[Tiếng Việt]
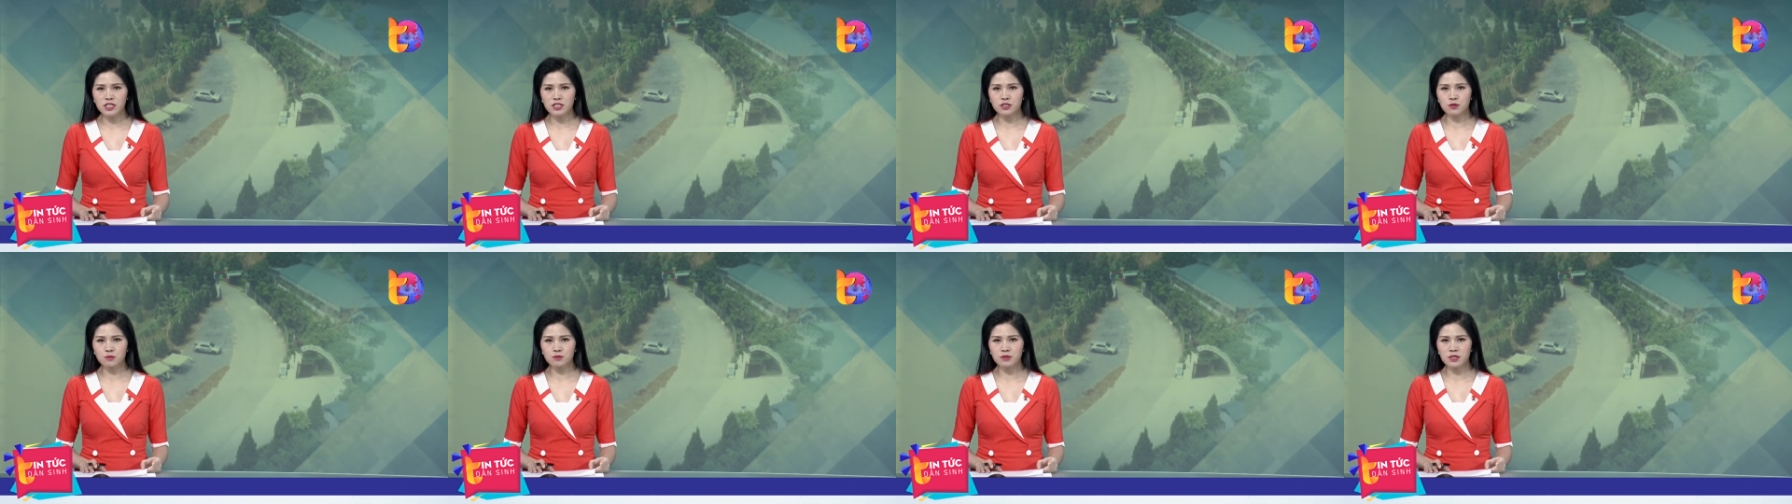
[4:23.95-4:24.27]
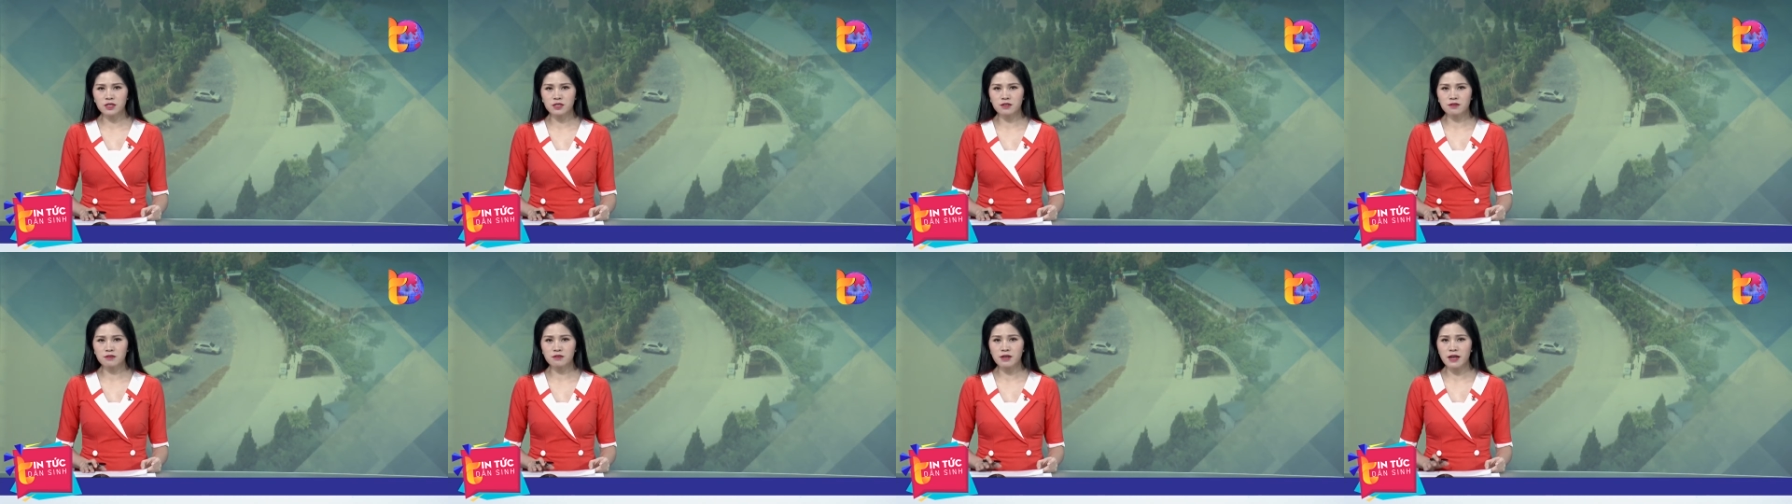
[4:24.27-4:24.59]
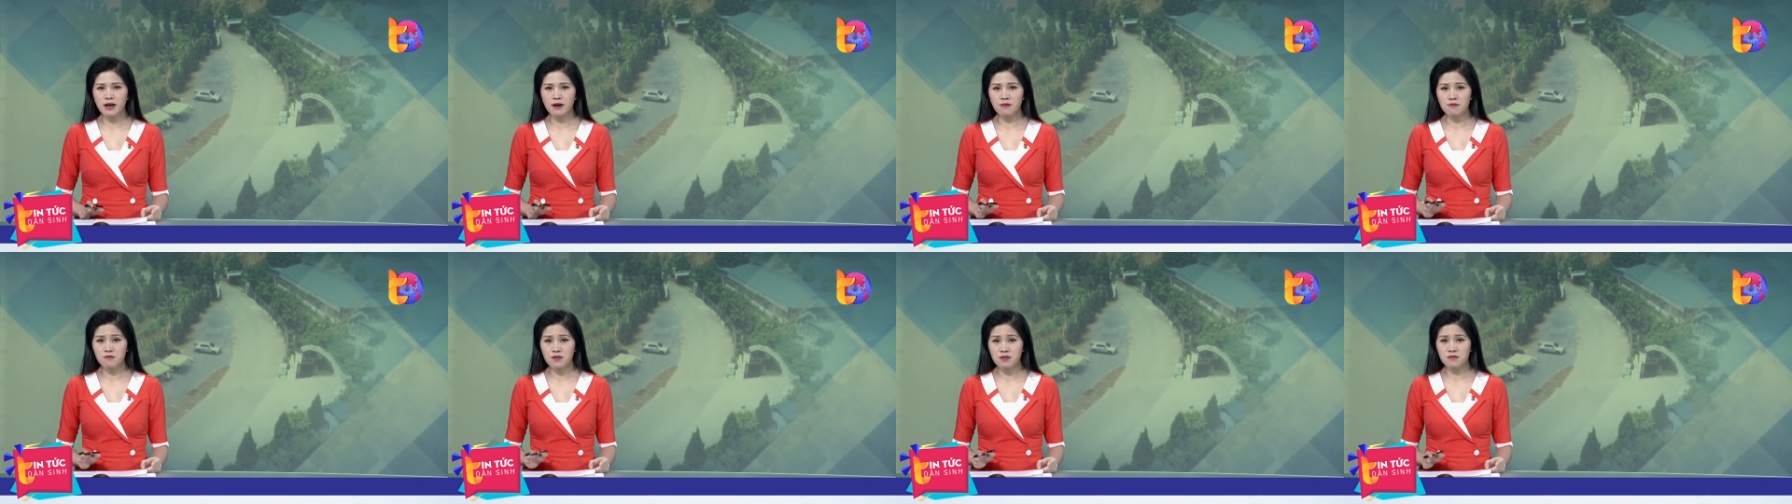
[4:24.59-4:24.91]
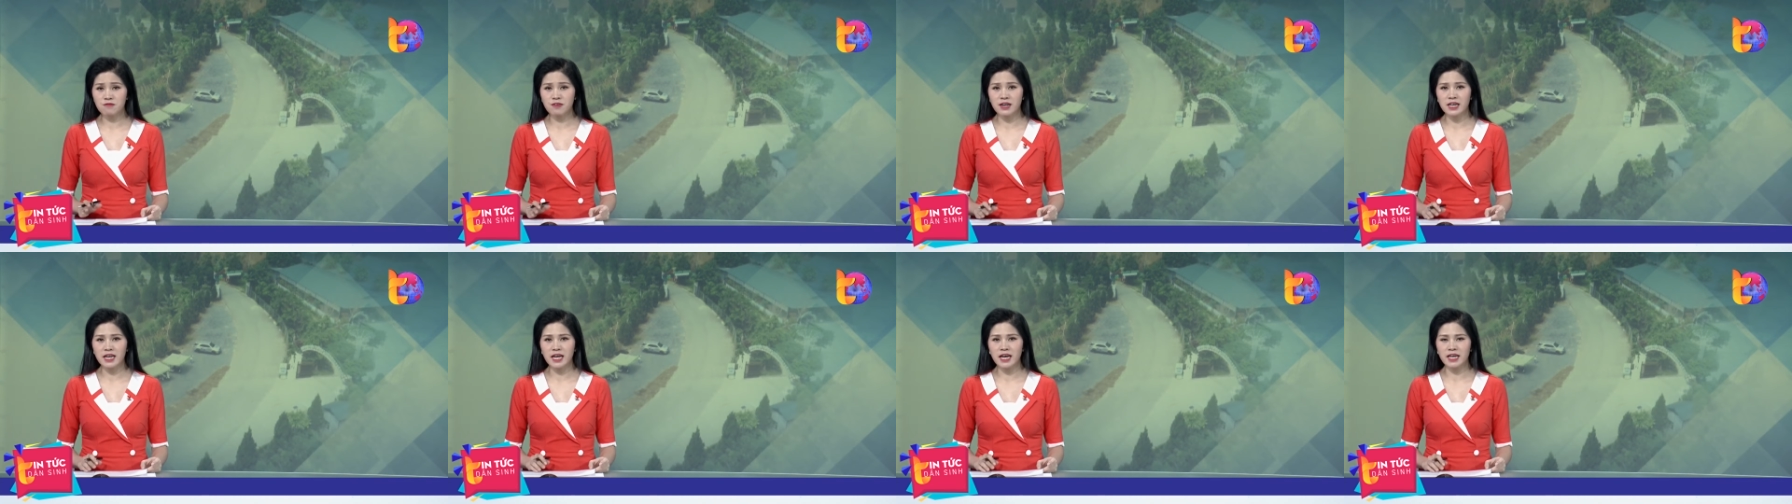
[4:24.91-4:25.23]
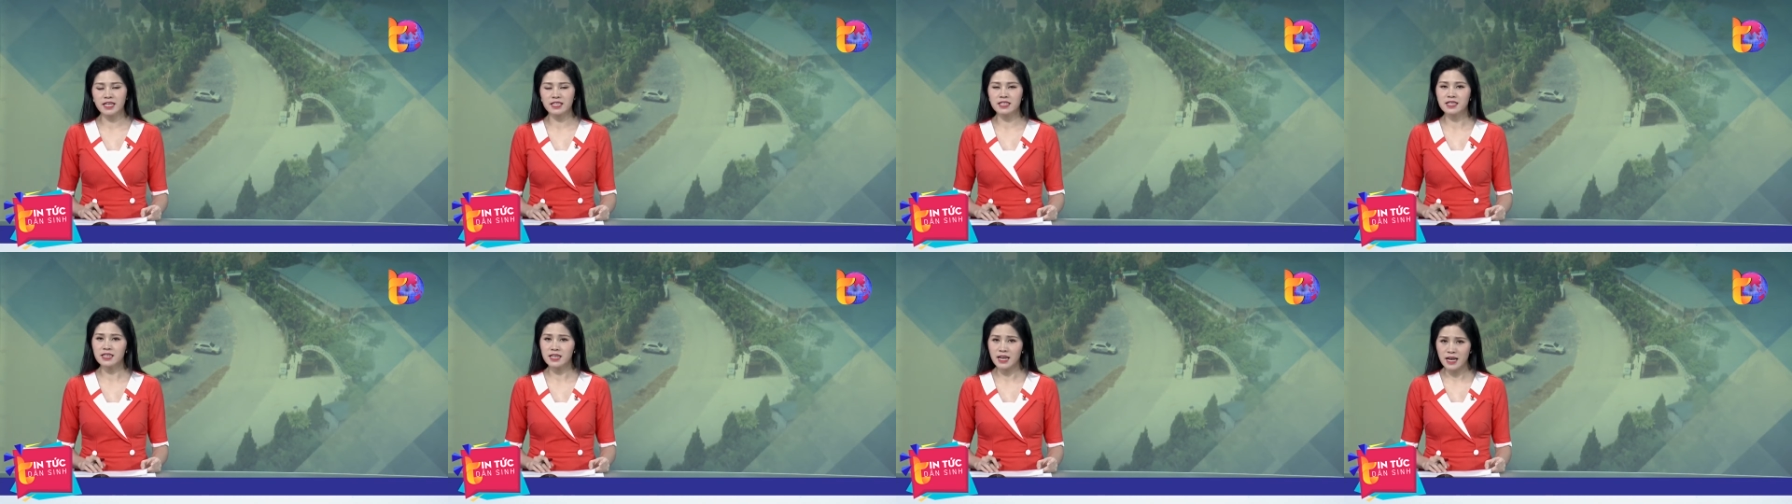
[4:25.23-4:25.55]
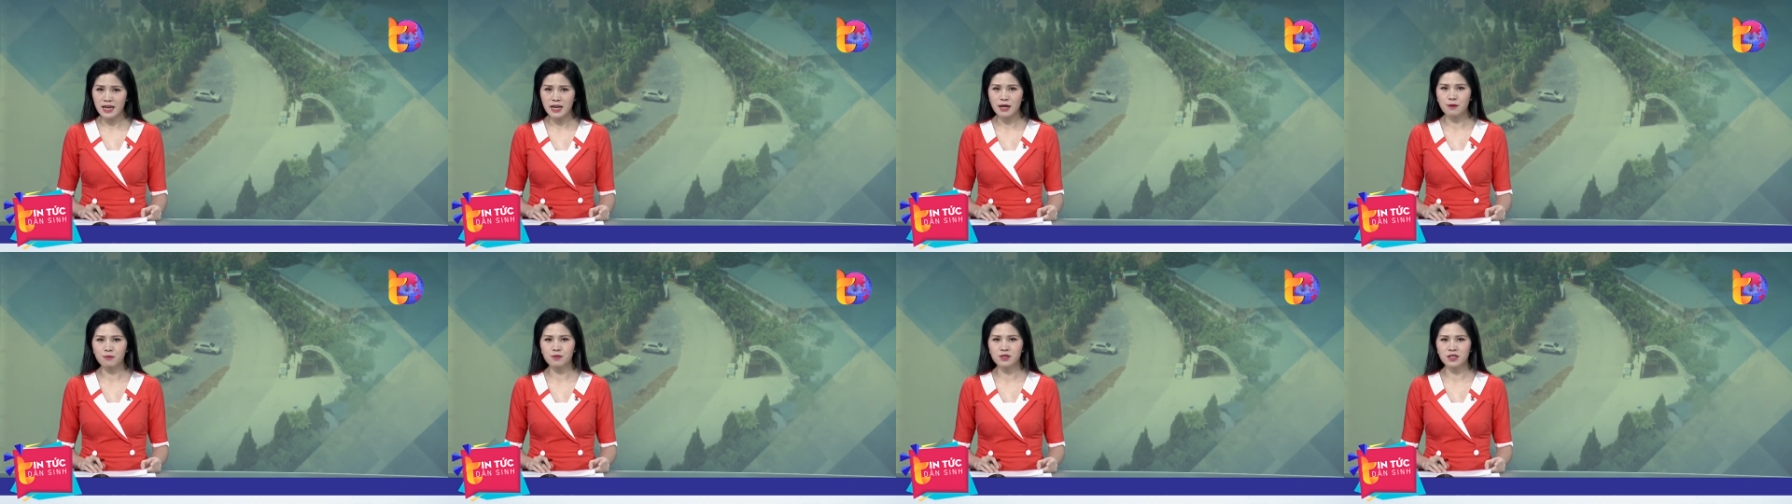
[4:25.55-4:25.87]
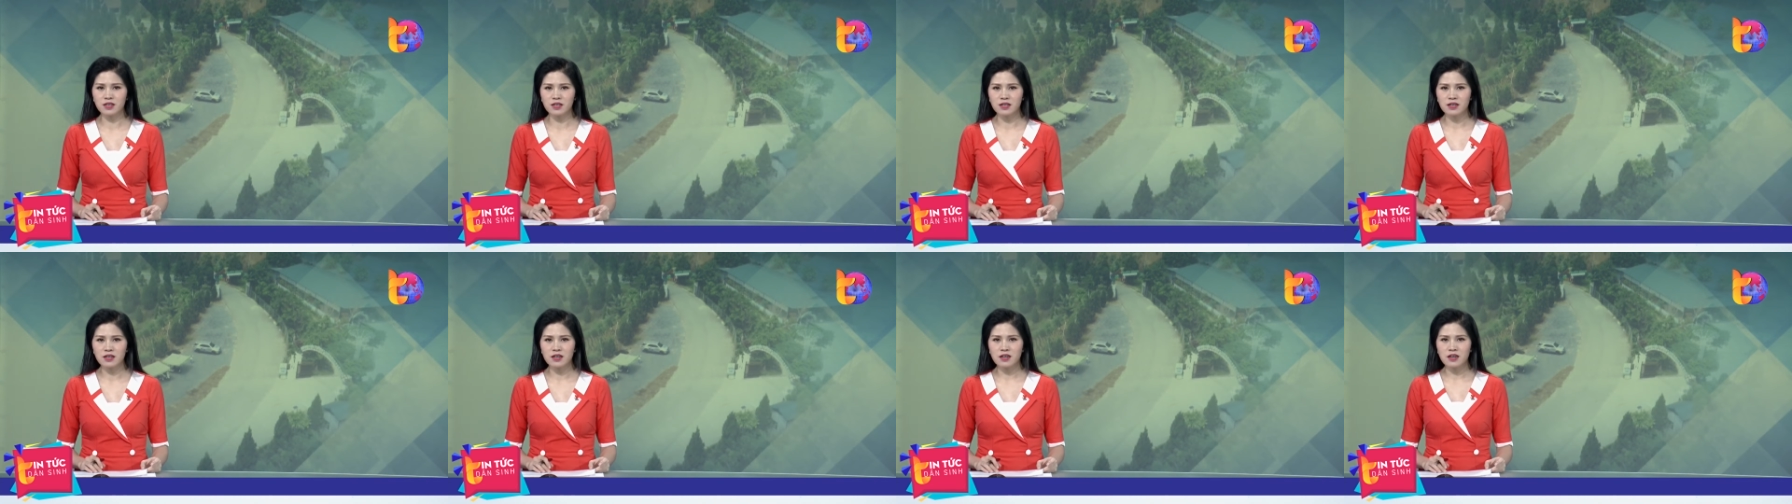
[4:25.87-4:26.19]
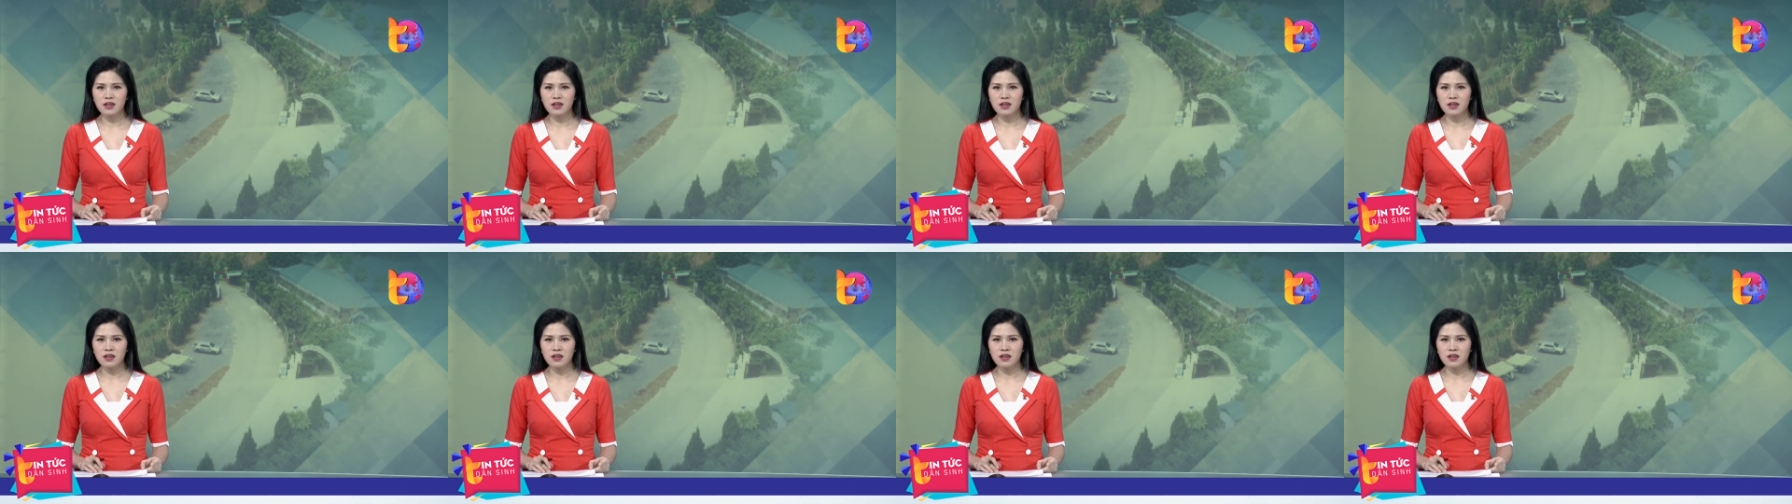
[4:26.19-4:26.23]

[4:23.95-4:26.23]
hình Thông Tấn đã vừa phản ánh lại làm được.